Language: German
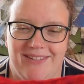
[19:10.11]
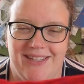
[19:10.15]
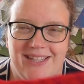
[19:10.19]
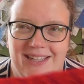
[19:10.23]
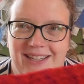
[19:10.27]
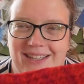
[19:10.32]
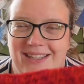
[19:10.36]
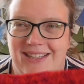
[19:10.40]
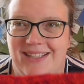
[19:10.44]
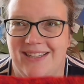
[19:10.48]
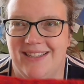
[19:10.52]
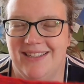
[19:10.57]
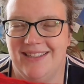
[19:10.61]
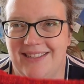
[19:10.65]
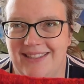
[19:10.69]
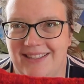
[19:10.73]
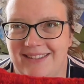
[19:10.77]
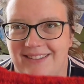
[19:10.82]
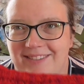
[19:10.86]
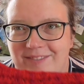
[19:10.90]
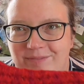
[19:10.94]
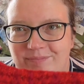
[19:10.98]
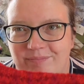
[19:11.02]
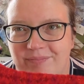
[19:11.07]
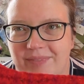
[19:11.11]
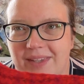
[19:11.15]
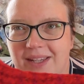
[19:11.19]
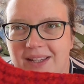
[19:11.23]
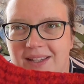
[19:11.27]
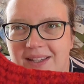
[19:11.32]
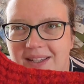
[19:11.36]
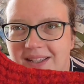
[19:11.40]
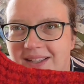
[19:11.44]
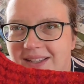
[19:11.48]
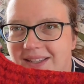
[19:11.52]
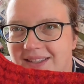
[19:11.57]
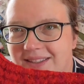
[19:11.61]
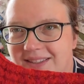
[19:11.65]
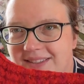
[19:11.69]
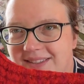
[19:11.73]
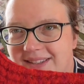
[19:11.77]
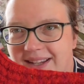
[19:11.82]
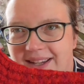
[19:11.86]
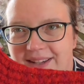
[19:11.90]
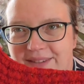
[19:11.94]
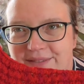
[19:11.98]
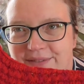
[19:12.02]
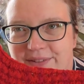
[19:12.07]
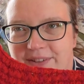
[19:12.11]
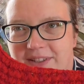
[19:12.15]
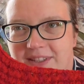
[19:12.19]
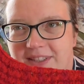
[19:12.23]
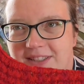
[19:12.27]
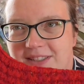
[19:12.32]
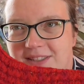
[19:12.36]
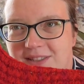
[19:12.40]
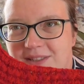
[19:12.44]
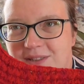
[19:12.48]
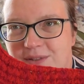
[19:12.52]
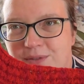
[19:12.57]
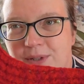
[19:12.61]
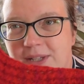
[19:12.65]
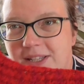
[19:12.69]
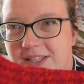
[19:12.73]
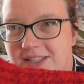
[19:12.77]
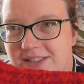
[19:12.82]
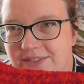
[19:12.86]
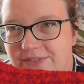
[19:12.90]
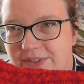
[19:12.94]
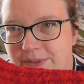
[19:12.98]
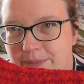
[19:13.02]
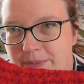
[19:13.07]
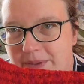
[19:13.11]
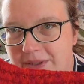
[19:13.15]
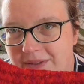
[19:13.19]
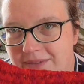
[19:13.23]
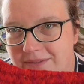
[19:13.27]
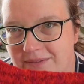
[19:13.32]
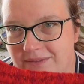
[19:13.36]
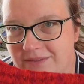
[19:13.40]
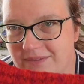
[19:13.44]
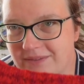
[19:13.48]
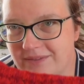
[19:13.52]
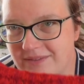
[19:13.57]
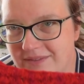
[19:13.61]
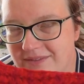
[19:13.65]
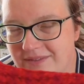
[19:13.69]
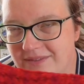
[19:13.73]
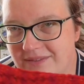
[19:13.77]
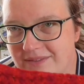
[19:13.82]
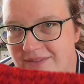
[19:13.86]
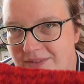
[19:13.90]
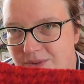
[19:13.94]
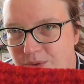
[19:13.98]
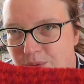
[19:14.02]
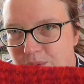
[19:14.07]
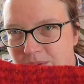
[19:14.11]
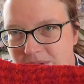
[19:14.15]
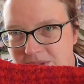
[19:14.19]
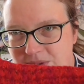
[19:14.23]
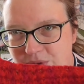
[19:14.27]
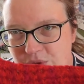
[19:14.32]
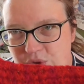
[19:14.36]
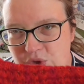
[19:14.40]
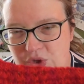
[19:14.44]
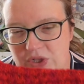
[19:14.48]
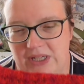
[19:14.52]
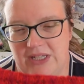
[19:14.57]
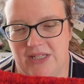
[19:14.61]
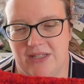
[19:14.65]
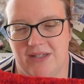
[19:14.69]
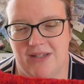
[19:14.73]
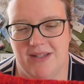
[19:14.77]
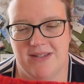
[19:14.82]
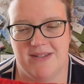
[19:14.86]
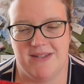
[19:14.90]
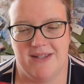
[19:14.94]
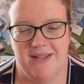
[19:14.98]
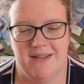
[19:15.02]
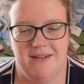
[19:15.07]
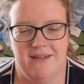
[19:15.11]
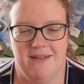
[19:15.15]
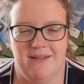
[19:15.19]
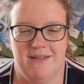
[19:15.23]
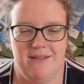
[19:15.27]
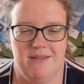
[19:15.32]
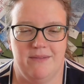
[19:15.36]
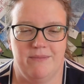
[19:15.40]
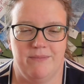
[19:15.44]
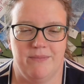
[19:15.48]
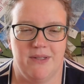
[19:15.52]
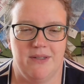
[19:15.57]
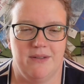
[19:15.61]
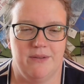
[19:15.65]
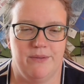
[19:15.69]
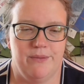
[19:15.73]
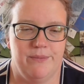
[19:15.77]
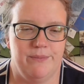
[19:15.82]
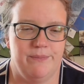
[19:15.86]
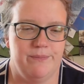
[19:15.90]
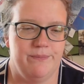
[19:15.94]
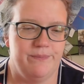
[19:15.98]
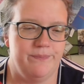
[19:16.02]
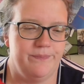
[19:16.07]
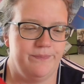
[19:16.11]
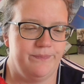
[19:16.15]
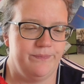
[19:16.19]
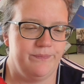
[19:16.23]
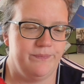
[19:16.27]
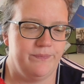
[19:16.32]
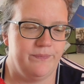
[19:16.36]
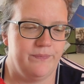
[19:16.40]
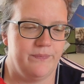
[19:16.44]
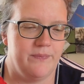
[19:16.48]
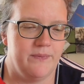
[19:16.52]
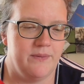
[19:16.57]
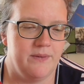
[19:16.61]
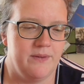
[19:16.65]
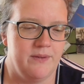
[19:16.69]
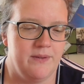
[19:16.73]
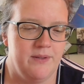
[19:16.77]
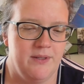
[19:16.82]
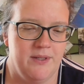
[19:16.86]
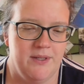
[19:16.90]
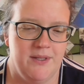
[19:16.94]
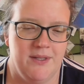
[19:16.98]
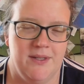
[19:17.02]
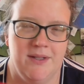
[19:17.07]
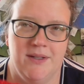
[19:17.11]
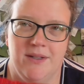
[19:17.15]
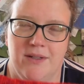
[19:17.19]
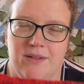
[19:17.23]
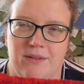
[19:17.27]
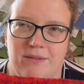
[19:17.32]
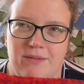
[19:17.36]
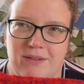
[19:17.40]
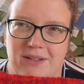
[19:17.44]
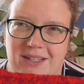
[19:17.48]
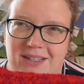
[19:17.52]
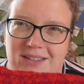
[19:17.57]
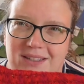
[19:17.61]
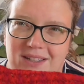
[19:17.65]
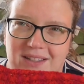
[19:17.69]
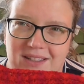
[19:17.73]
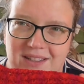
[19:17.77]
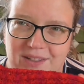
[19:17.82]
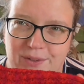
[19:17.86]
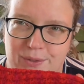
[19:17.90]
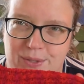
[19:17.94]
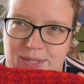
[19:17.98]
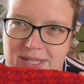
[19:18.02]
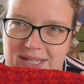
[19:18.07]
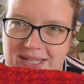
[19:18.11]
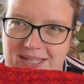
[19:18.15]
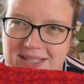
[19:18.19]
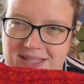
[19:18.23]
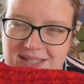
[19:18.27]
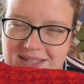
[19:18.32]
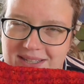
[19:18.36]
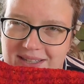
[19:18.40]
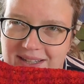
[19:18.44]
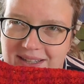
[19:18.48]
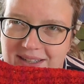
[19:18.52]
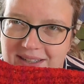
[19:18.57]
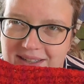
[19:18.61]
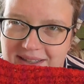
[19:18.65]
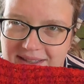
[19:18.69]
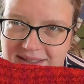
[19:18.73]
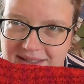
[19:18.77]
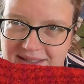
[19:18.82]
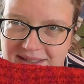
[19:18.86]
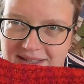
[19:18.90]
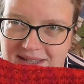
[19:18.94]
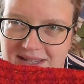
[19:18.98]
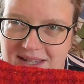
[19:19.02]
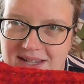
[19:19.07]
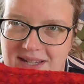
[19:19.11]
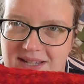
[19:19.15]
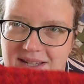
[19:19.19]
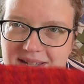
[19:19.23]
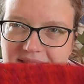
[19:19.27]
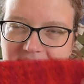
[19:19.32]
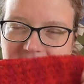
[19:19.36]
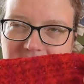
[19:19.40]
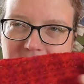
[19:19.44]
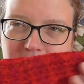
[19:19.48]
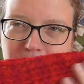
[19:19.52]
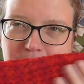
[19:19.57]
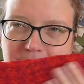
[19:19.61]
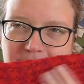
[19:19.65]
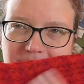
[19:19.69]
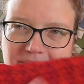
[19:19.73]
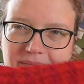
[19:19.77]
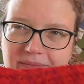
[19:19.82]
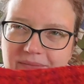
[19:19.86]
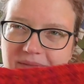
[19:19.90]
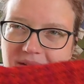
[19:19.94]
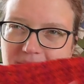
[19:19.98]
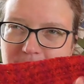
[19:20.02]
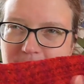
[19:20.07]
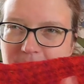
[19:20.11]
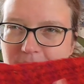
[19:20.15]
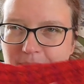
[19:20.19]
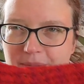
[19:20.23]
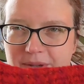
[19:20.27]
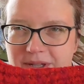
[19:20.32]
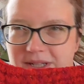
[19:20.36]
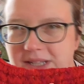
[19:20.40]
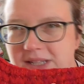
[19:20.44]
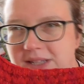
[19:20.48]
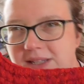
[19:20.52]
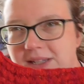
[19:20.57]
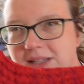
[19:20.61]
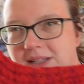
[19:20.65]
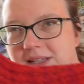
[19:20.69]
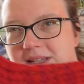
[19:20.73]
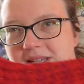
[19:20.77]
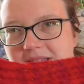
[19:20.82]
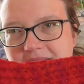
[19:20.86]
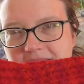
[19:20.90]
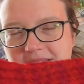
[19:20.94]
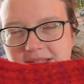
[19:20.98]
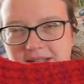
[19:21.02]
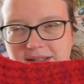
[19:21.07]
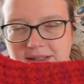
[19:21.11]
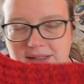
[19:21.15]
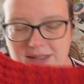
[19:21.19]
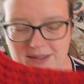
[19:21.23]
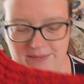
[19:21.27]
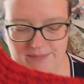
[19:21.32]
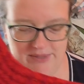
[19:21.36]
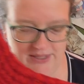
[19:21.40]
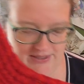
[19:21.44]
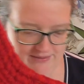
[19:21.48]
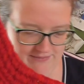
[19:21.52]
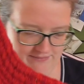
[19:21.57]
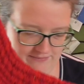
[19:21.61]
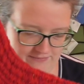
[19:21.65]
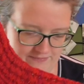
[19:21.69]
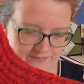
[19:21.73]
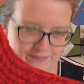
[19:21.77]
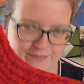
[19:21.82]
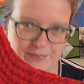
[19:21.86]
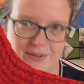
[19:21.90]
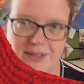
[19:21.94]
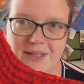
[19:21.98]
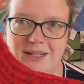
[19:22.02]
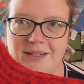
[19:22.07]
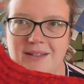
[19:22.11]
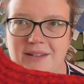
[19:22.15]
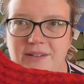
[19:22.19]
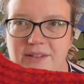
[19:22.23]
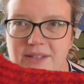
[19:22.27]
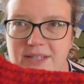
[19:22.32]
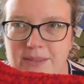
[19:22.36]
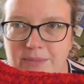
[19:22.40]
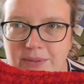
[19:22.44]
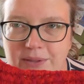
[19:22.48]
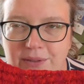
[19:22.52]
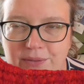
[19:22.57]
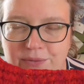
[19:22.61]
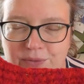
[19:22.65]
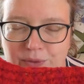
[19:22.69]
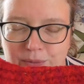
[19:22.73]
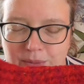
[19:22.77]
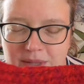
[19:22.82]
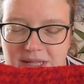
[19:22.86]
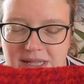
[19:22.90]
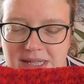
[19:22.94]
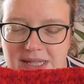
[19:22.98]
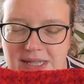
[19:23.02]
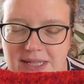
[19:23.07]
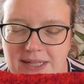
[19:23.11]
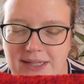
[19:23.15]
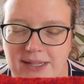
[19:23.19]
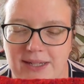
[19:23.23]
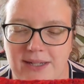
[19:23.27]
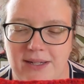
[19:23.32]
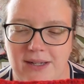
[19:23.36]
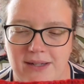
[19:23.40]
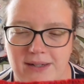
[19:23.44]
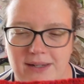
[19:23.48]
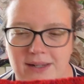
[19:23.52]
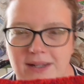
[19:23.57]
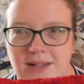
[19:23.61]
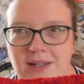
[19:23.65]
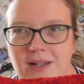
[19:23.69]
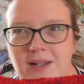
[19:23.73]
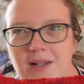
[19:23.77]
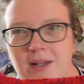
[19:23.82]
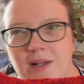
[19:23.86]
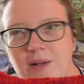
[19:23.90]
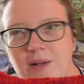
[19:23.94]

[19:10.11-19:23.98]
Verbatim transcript: weil, ja, das einfach so ist, wenn man kürzer strickt als andere. Ähm, Vielleicht hätten auch 60 gereicht. Tatsächlich, ich hab, war mir aber nicht ganz sicher. Ich dann, bin dann lieber auf Nummer sicher gegangen.